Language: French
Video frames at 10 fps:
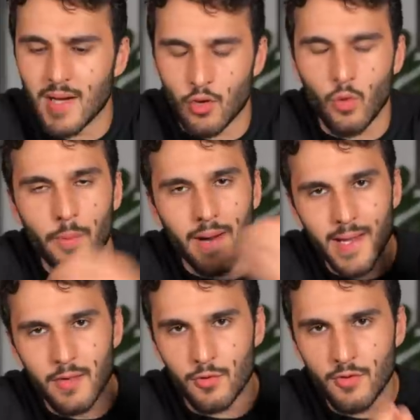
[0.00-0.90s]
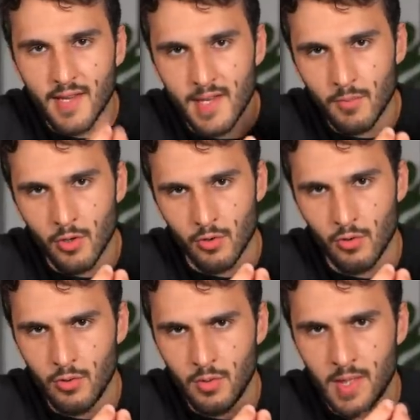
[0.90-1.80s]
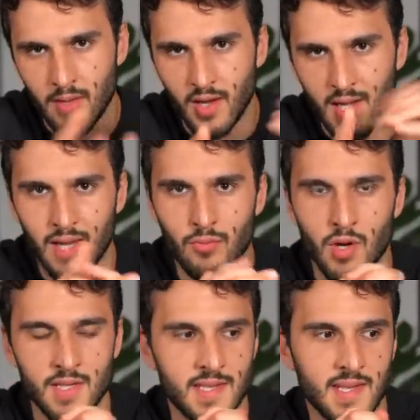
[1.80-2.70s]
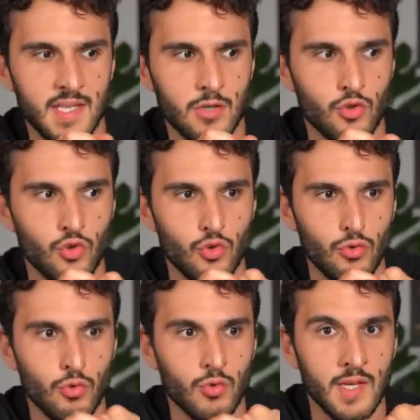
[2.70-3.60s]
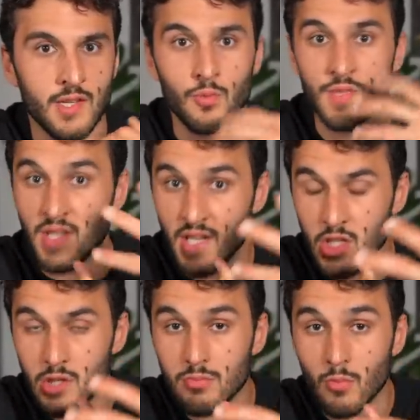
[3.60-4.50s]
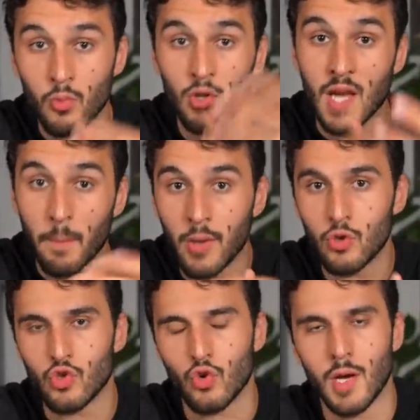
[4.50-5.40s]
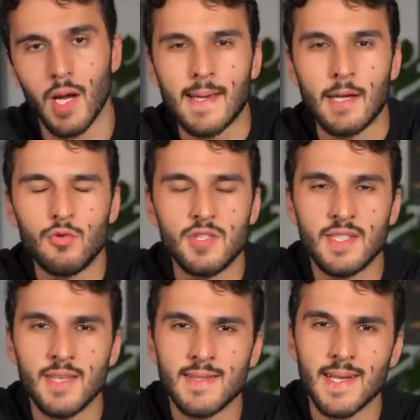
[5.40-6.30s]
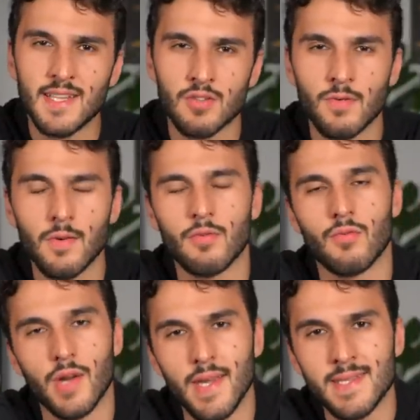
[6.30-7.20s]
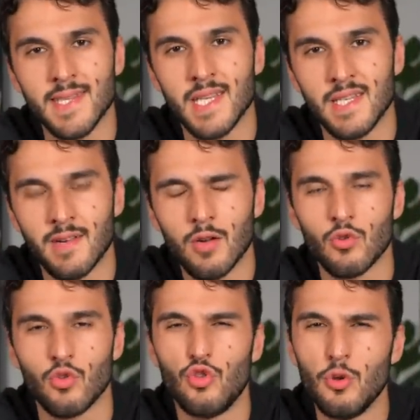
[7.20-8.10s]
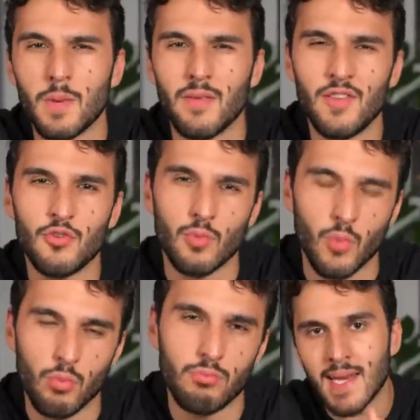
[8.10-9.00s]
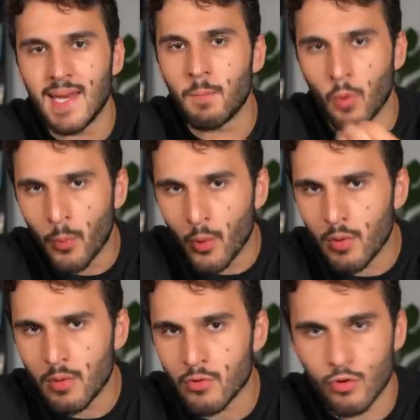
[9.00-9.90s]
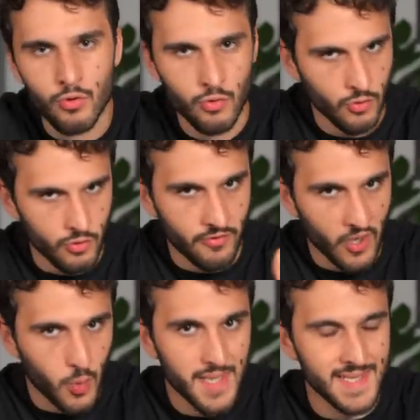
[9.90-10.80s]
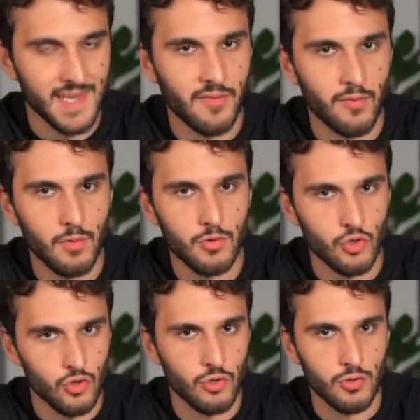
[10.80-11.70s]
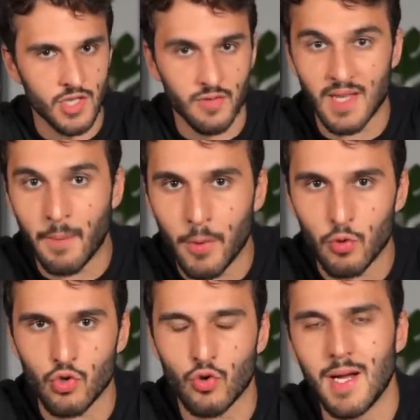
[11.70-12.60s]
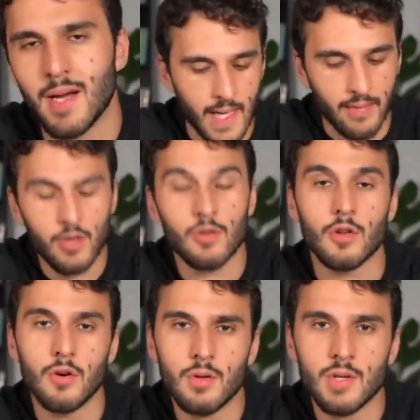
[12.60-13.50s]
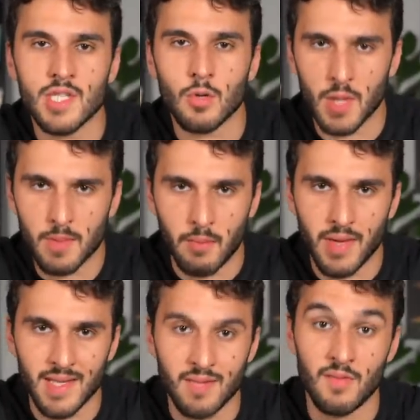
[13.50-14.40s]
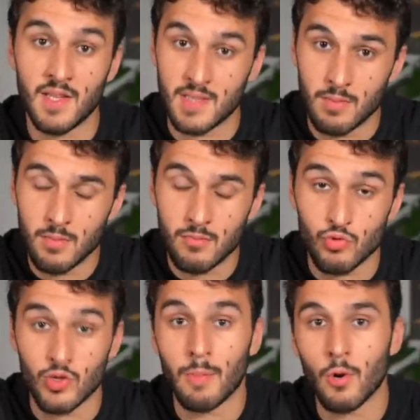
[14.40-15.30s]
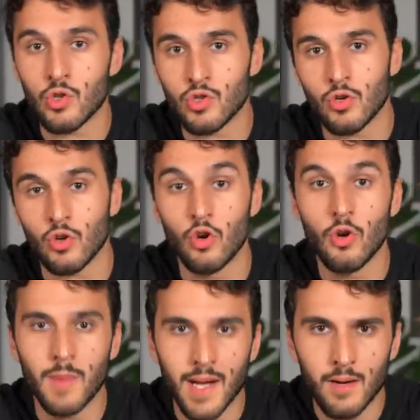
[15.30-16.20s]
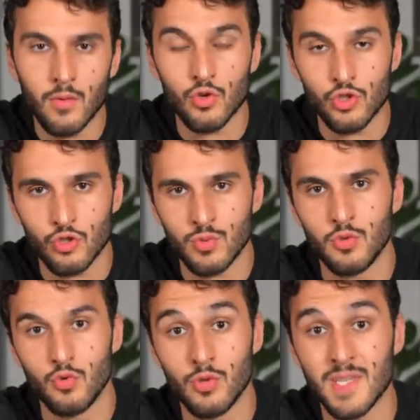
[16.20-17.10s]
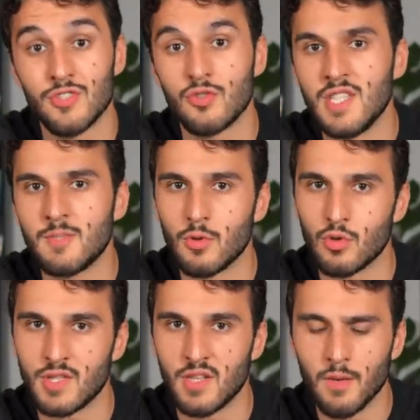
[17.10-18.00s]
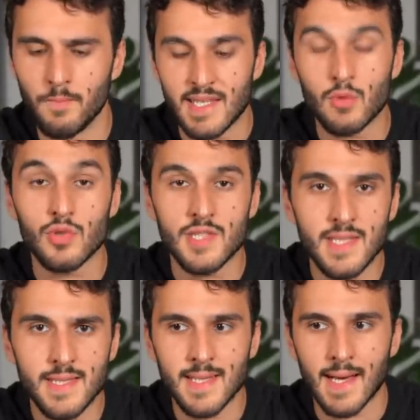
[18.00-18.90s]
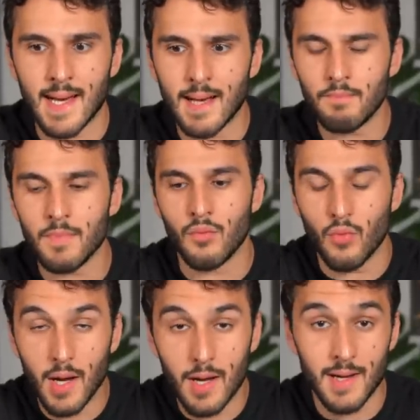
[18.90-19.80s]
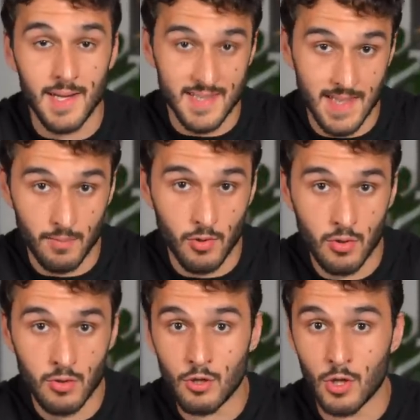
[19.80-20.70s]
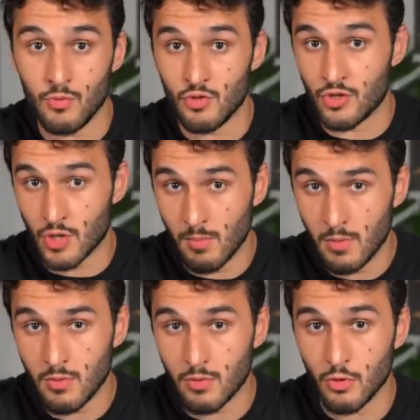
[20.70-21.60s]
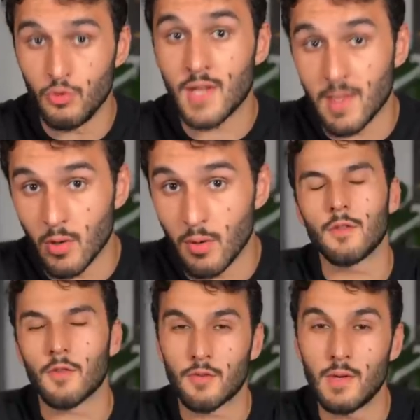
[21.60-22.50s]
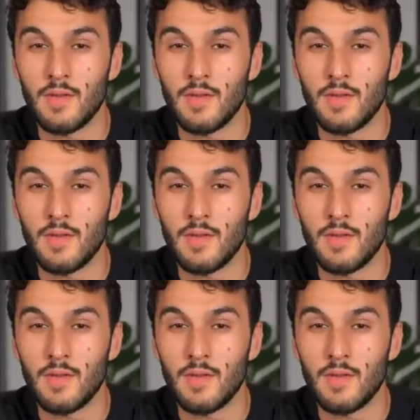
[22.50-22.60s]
elle comparait deux aliments entre eux qui avaient rien à voir, c'est-à-dire que on était au petit-déj, on prenait un pain au chocolat, et elle nous disait ça les enfants, vous voyez, c'est l'équivalent de deux pavés de saumon quel est le propos je, fais quoi de cette info J'ai envie d'un pain au chocolat. Et avec le temps, j'ai compris que ma mère était victime d'une approche globale aujourd'hui du nutritionnisme en Occident qui consiste à voir les aliments comme une somme de nutriments. Dans son